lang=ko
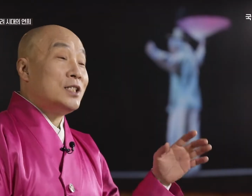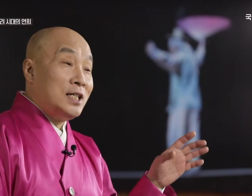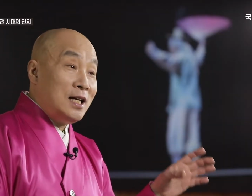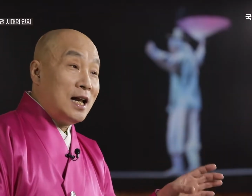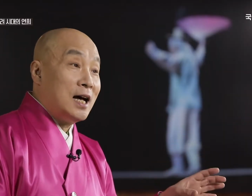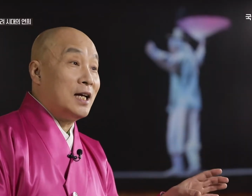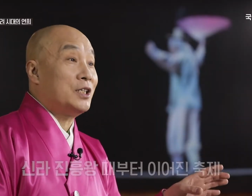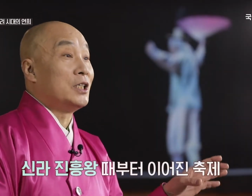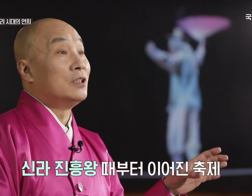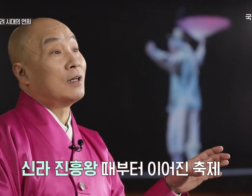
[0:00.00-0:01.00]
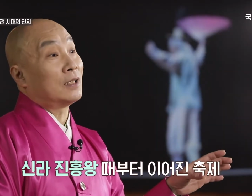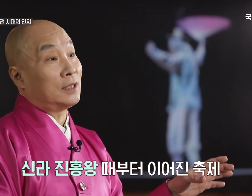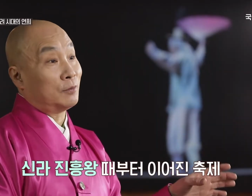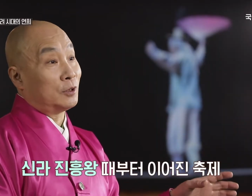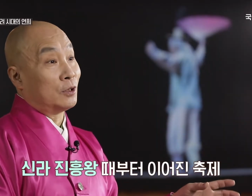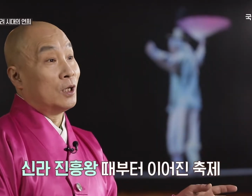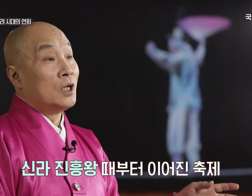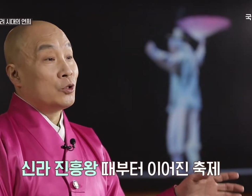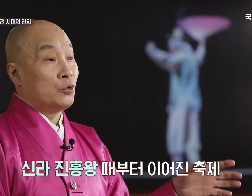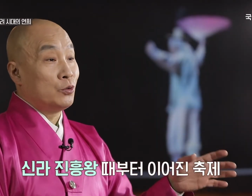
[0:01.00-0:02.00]
신라의 진흥왕 때부터
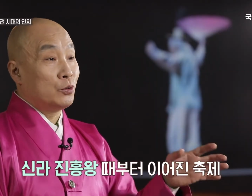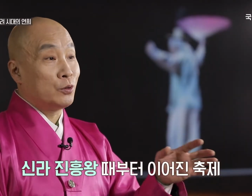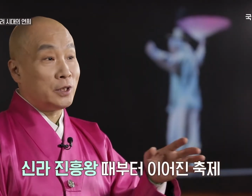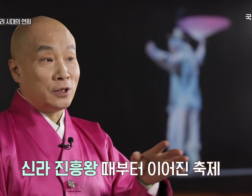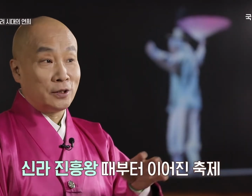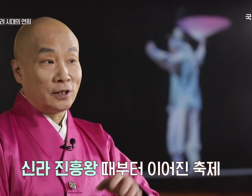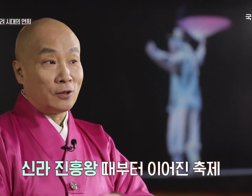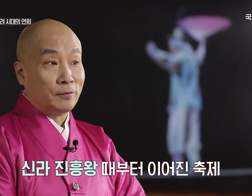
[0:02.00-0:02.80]
쭉 이어진